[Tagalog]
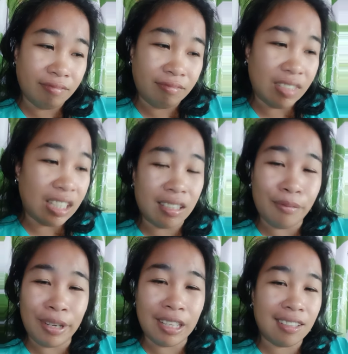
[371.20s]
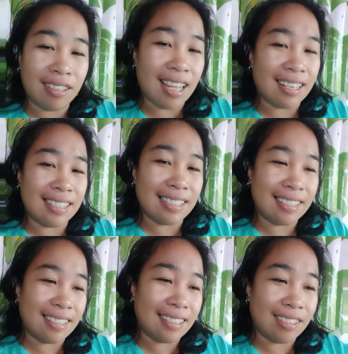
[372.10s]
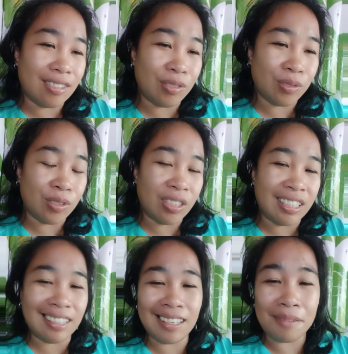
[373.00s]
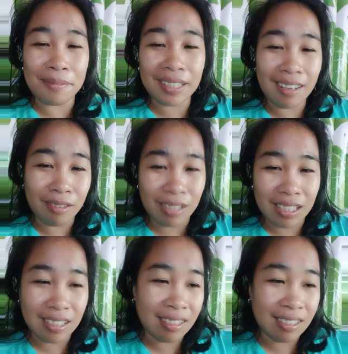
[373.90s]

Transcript: hindi kita magindihan na isa na tutulo, hindi kita kapatawad,